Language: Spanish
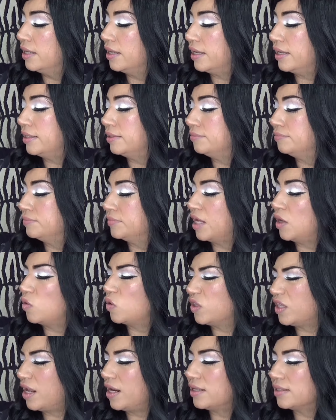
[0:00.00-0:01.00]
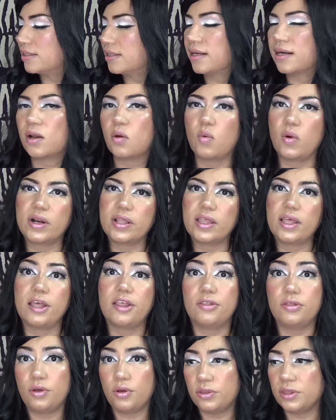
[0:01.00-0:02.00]
en, ahorita las que
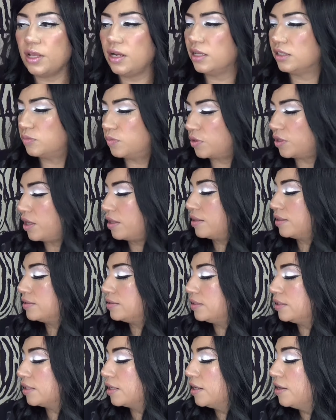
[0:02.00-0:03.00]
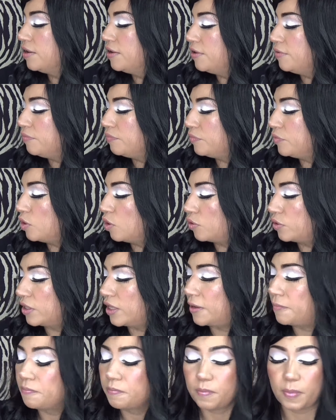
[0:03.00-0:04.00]
recuerde, ¿dónde les voy a decir
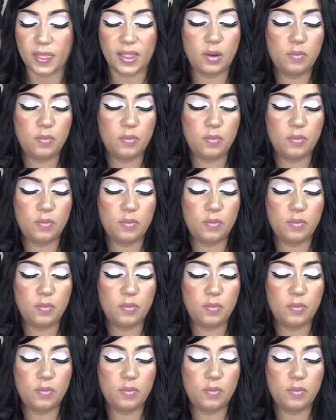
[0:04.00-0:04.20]
dónde?